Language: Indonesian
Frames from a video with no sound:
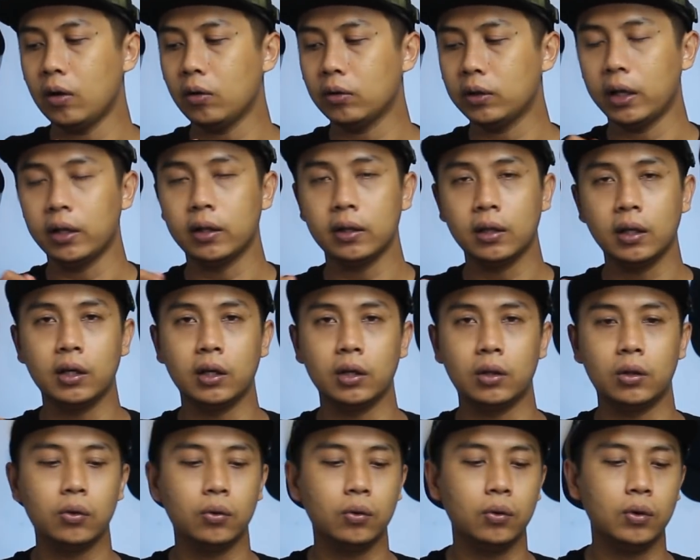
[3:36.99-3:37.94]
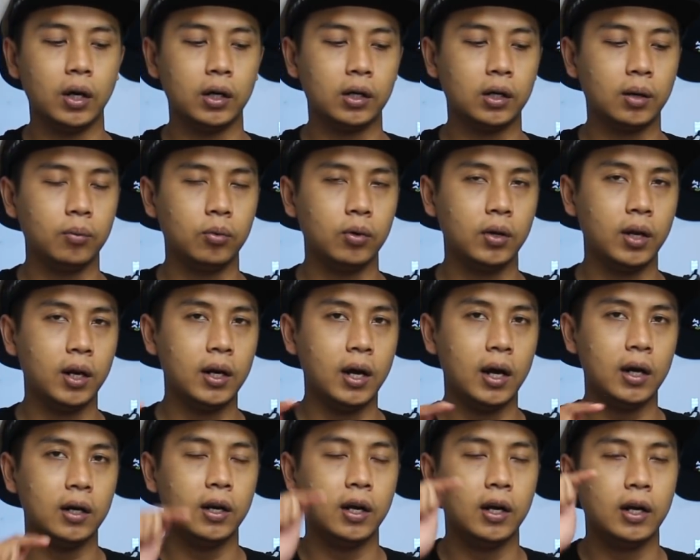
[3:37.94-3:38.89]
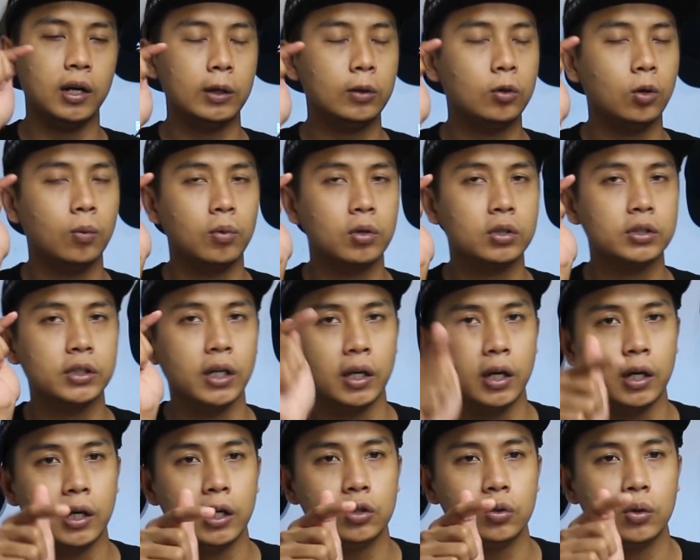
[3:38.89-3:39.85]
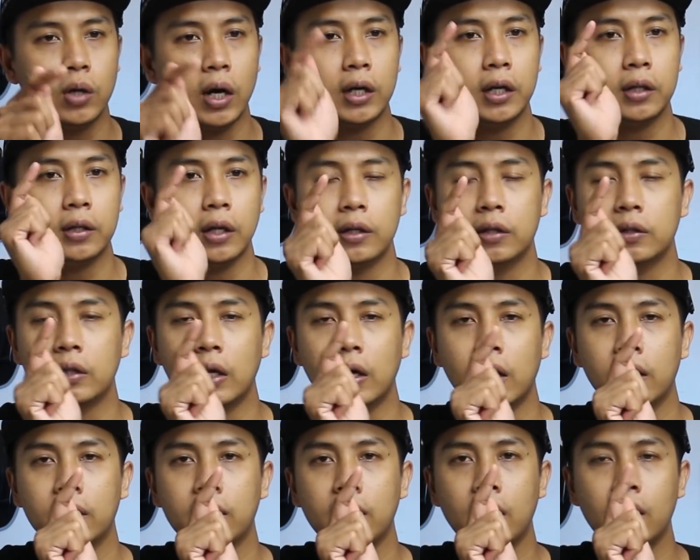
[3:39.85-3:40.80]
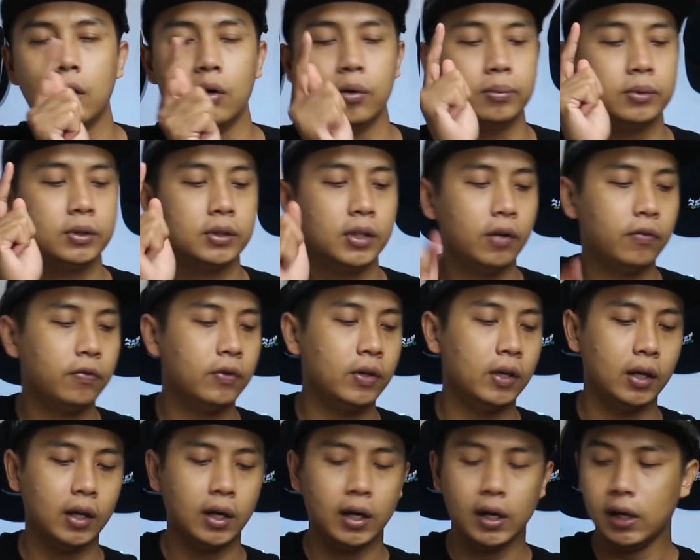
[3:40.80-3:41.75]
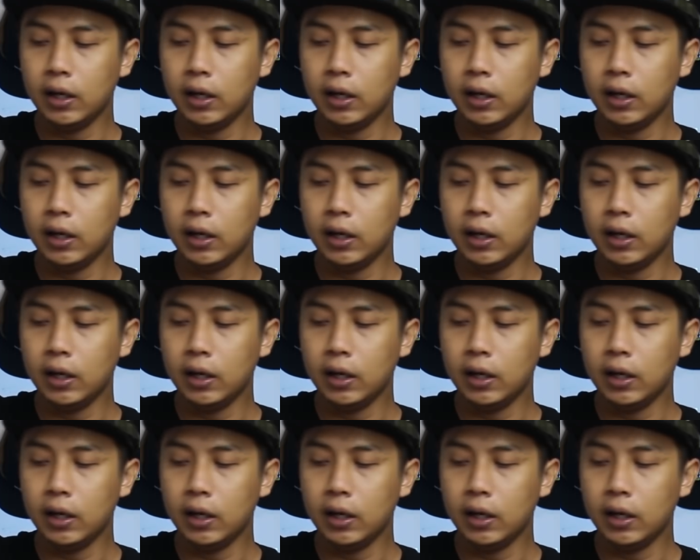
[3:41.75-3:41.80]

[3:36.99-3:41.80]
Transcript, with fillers: autentik itu dan kemudian ada nomor seri dan juga ada tantangannya Om Stevi.